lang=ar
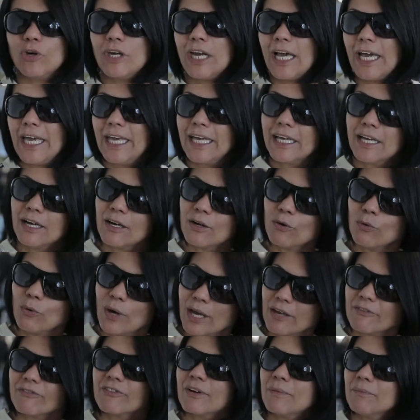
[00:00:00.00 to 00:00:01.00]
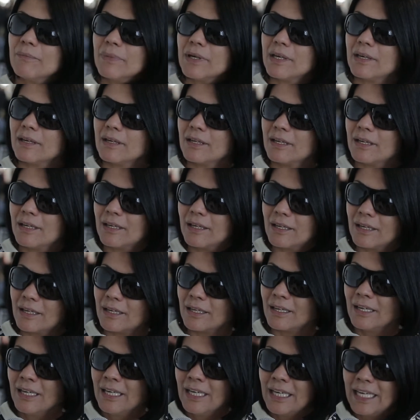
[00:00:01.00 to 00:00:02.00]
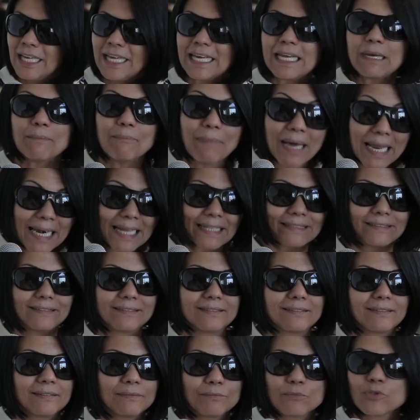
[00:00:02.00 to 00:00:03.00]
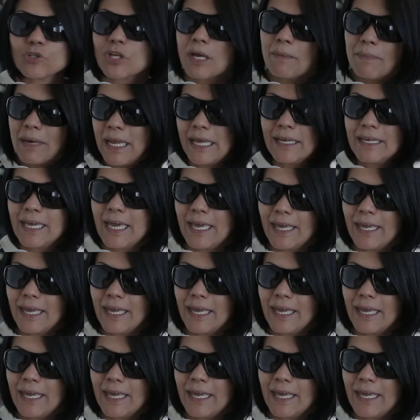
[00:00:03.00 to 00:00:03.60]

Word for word: كل حاجه واقف جنب البلد مش قبل اي